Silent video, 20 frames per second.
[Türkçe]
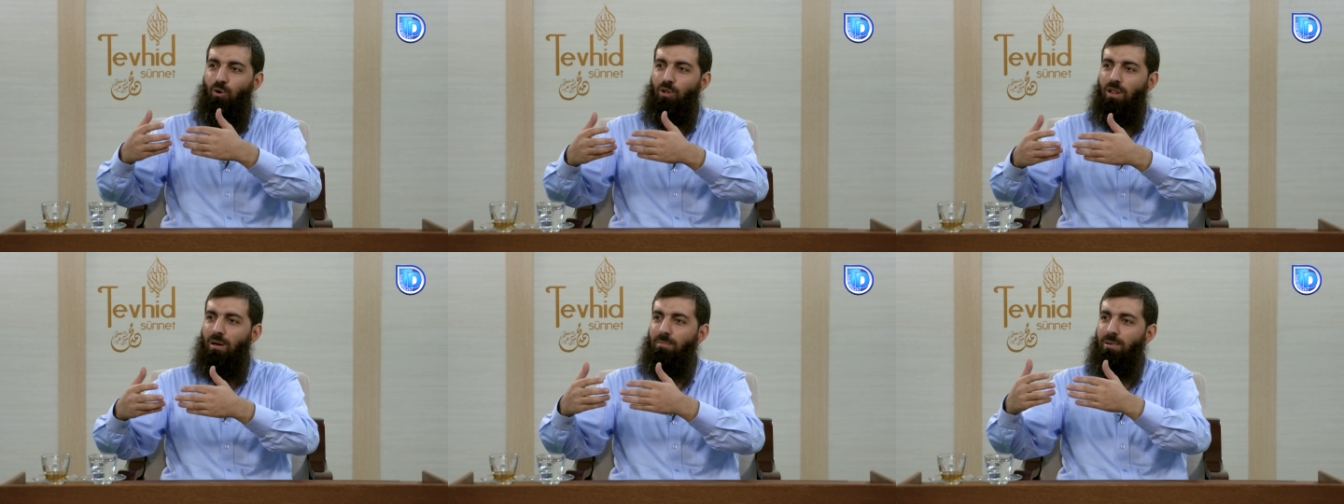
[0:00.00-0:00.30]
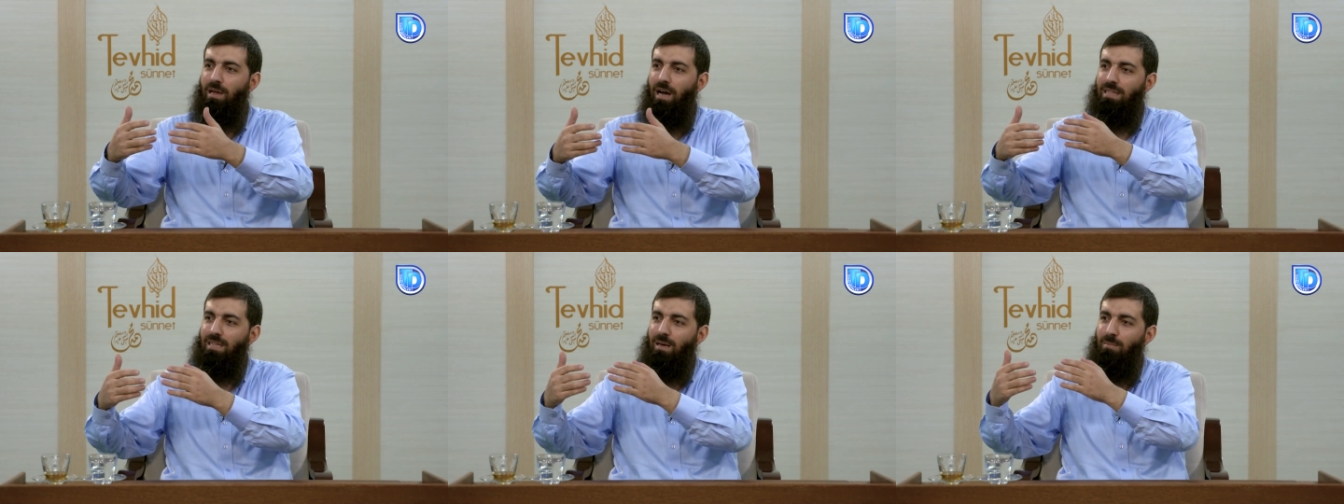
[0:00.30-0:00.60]
olan
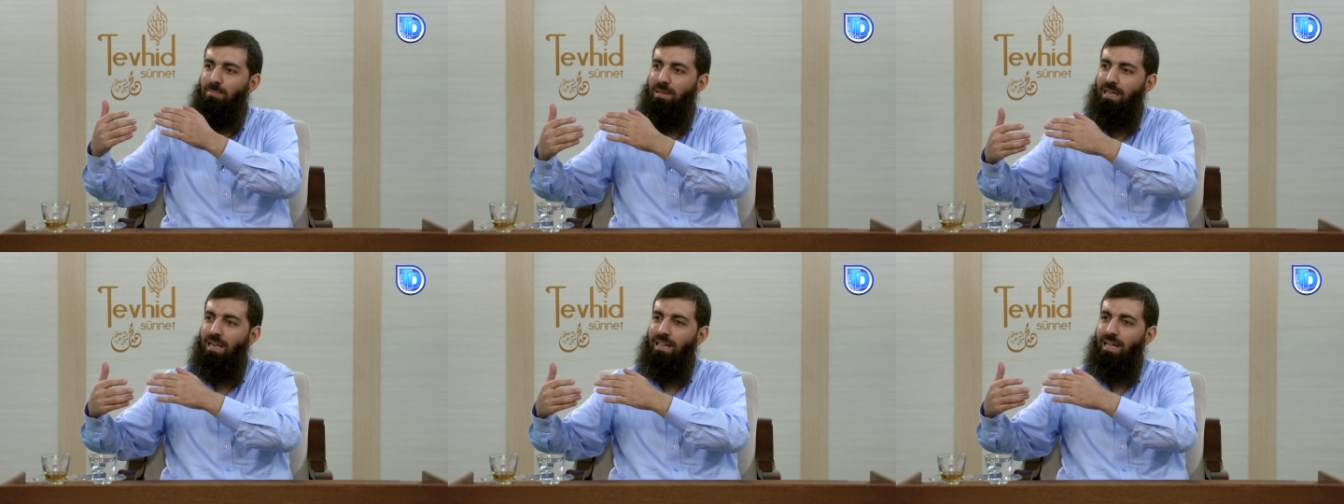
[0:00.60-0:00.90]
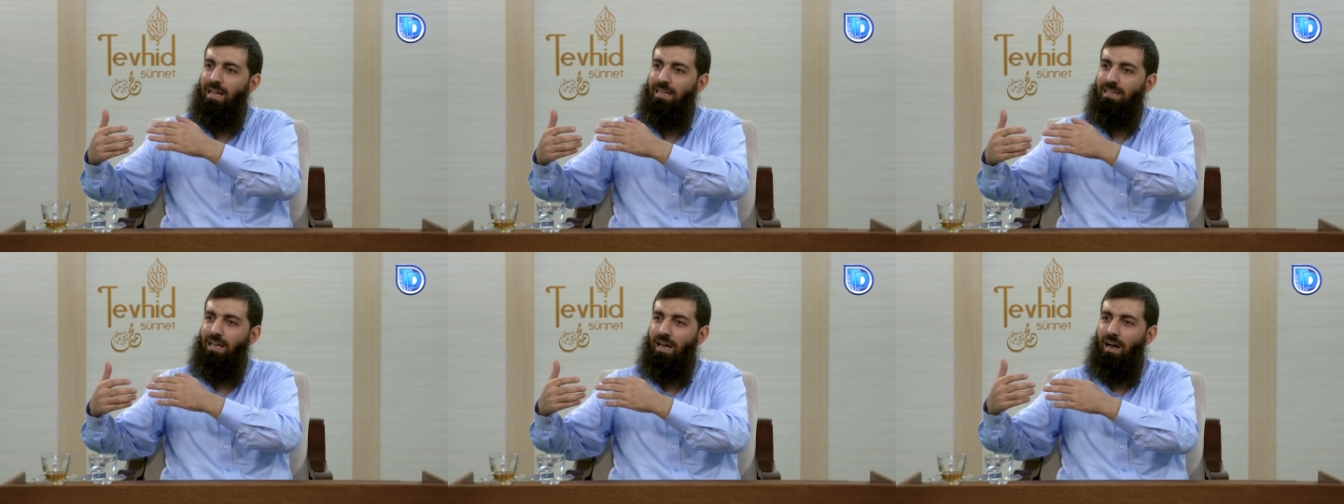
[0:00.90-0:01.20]
bir adam
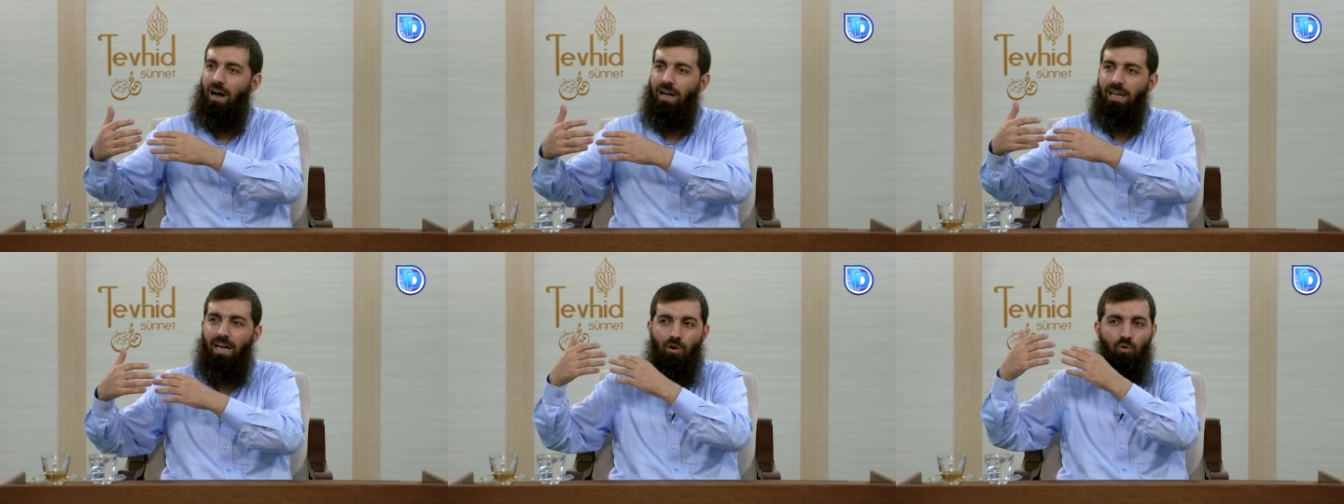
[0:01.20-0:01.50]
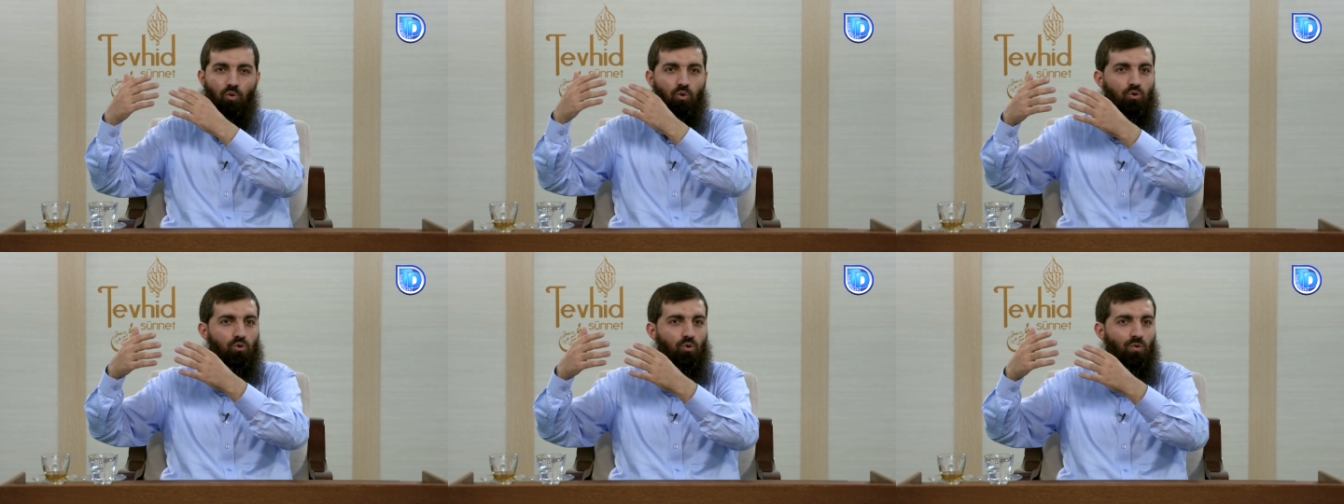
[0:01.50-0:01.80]
birilerine
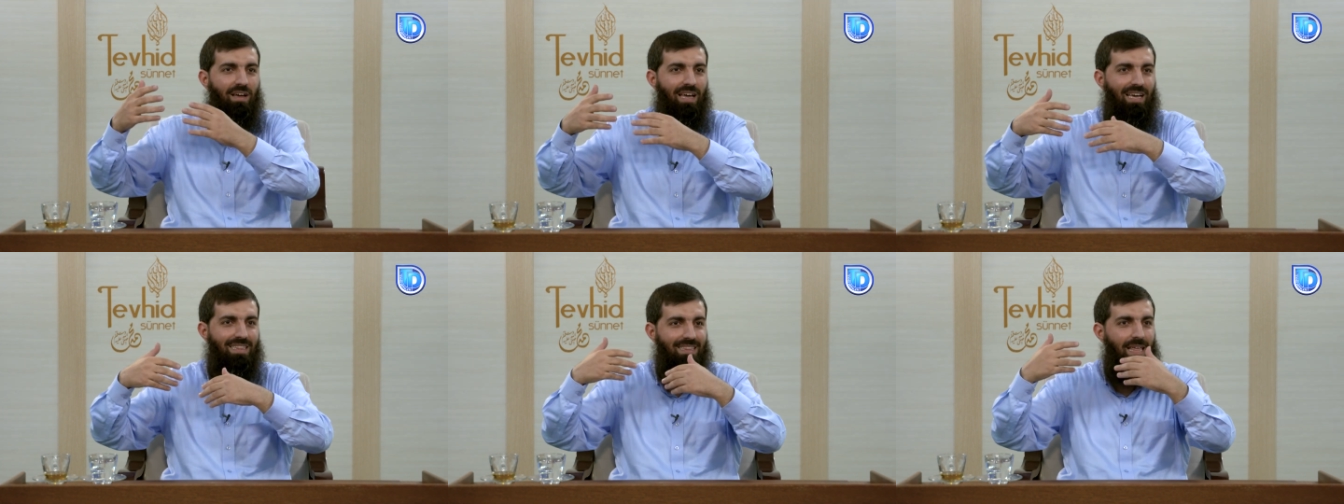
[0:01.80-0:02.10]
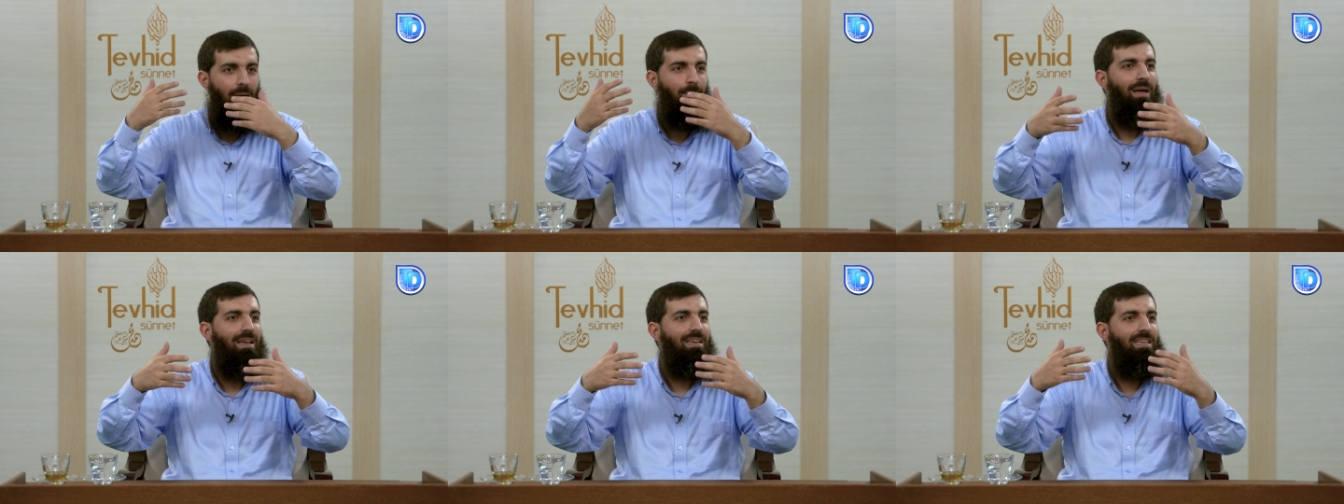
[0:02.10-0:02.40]
hayal kurdu veya
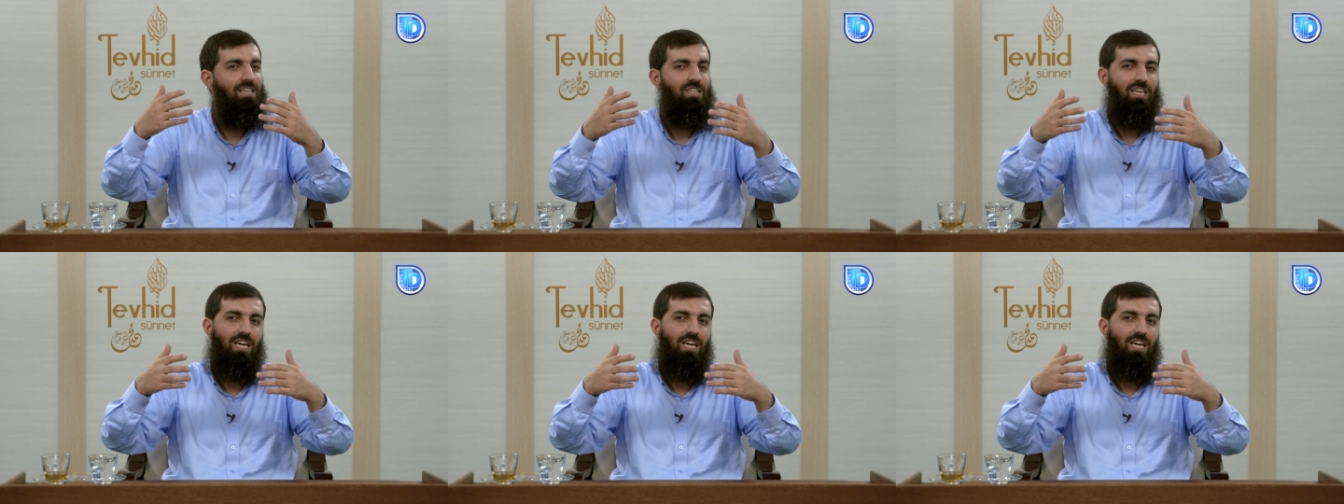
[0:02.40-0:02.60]
temenni,